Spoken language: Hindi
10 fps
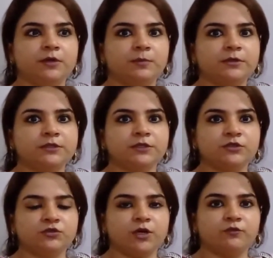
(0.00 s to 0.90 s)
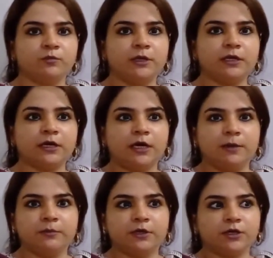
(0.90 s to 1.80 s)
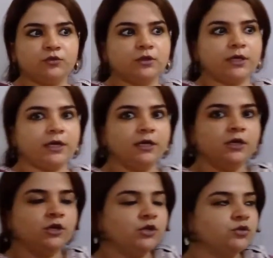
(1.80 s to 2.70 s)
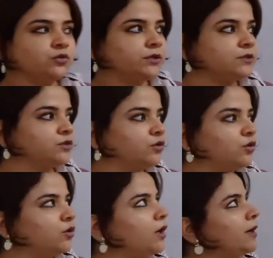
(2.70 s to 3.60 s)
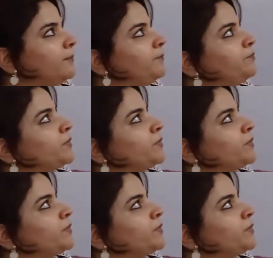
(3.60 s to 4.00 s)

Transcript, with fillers: पर्सन जो हैं वो मिलके काम कर रहे होते हैं तो इसको हम